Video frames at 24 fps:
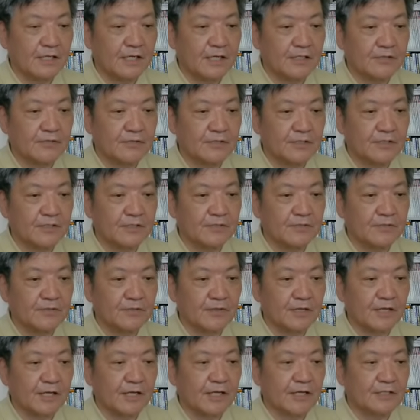
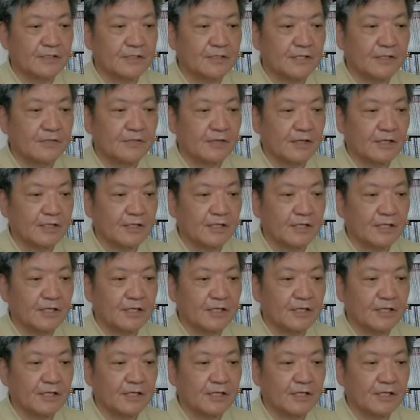225件あったと明